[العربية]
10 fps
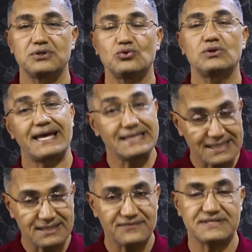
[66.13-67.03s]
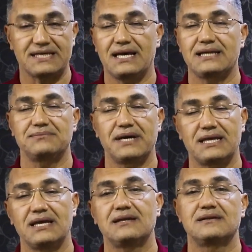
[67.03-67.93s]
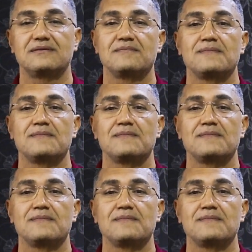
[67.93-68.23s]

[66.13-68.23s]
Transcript: بنقول تخيل نفسك يعني مكان